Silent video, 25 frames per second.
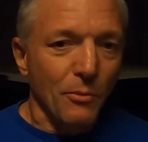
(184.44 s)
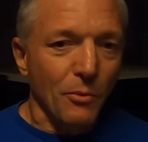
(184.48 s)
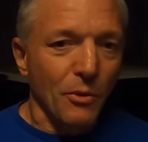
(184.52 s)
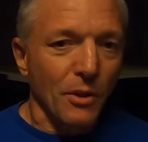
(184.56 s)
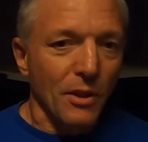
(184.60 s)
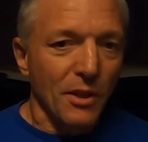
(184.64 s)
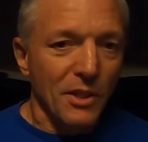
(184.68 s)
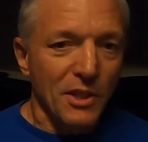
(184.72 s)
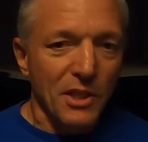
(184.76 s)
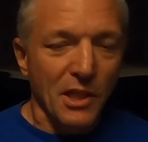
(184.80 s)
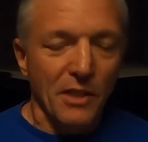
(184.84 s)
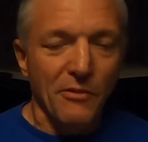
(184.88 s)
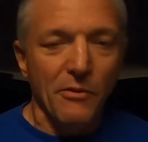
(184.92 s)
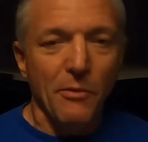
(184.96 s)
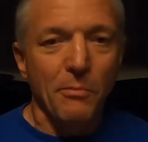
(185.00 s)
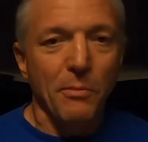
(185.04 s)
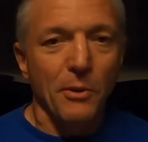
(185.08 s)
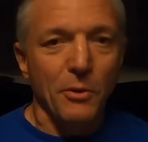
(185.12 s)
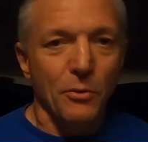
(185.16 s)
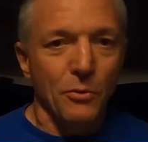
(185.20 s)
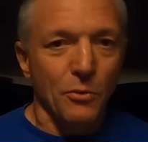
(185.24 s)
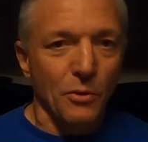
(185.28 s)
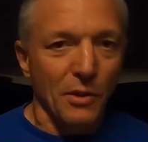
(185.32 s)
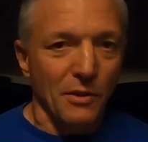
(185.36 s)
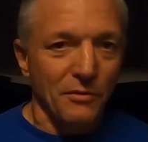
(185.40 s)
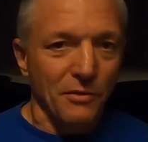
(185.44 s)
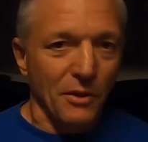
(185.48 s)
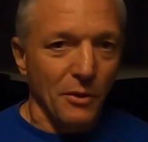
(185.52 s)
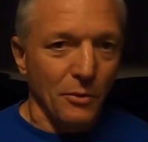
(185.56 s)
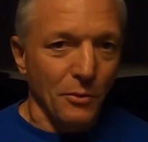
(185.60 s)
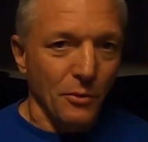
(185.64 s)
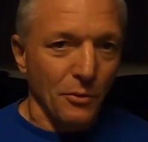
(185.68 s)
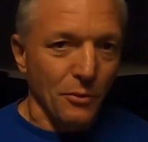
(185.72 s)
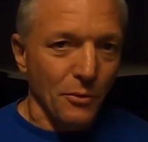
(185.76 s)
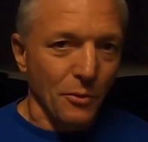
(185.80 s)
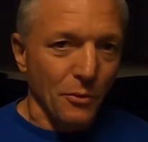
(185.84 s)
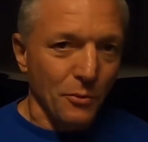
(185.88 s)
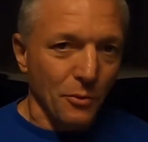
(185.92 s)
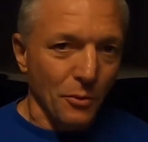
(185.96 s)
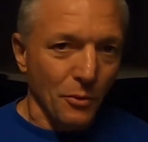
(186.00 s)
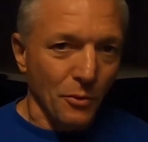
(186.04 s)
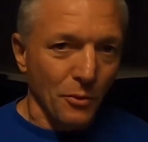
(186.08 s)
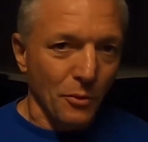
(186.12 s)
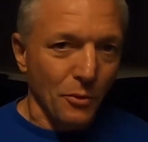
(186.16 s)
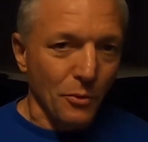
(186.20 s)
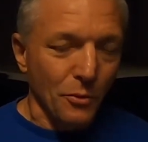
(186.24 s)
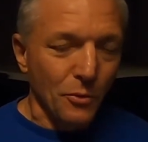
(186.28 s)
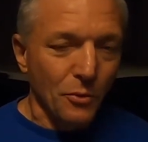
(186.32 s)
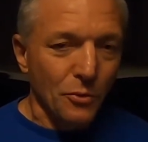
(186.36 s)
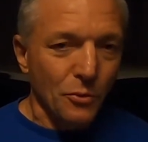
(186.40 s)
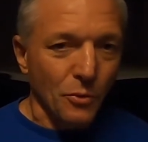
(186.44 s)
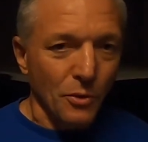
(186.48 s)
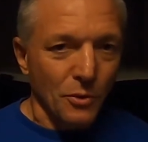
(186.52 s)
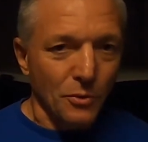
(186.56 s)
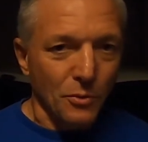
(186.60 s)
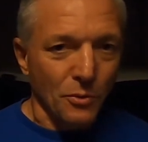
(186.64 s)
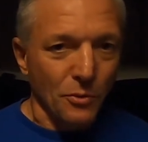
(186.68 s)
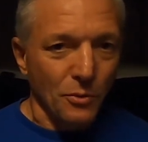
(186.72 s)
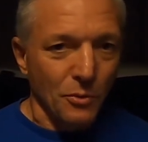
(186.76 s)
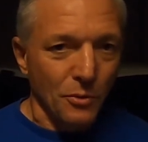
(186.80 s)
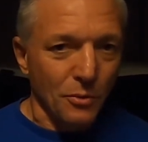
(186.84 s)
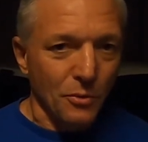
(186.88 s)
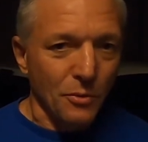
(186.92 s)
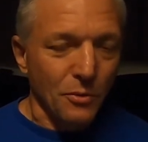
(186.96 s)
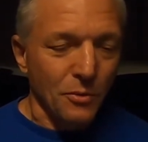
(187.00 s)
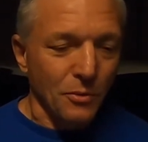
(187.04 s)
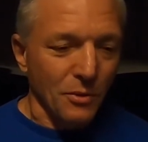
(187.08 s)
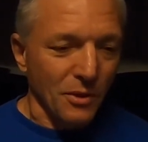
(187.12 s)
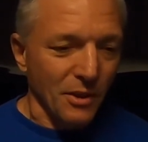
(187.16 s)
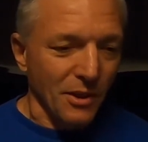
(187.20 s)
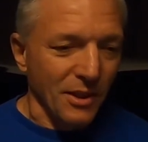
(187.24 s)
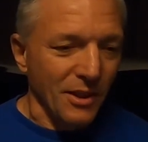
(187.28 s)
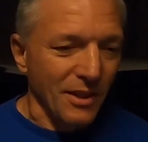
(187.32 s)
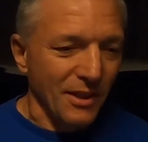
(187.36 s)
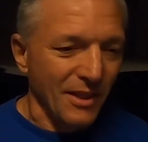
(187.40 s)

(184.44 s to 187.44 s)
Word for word: mois, j'arrivais pas toujours à faire deux, tours de roue, trois tours de roue, quoi.